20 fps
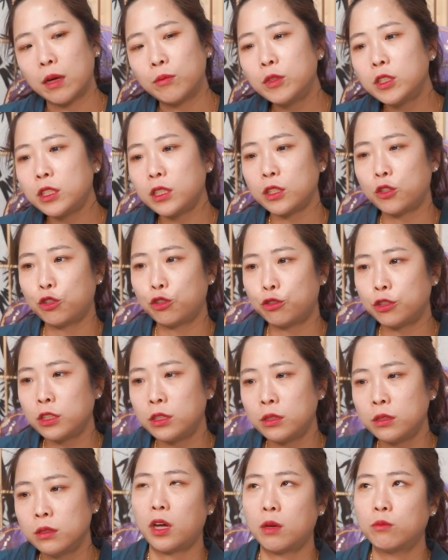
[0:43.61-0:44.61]
나머지
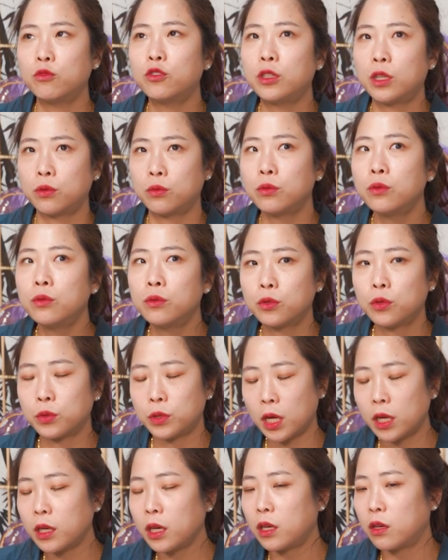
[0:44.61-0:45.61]
둘은 아무래도
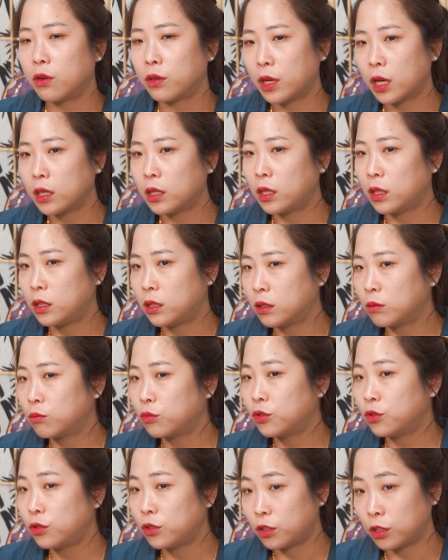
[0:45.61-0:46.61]
조상의 영향이
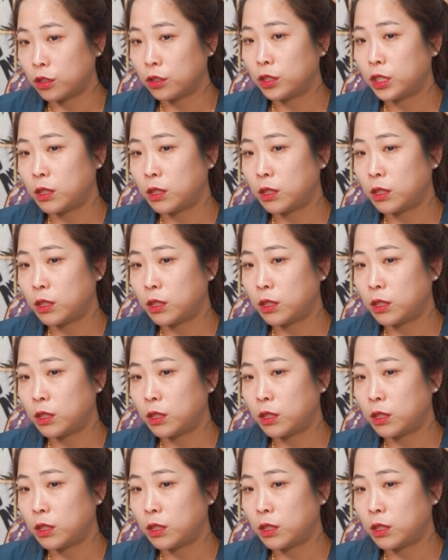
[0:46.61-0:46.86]
있는 분들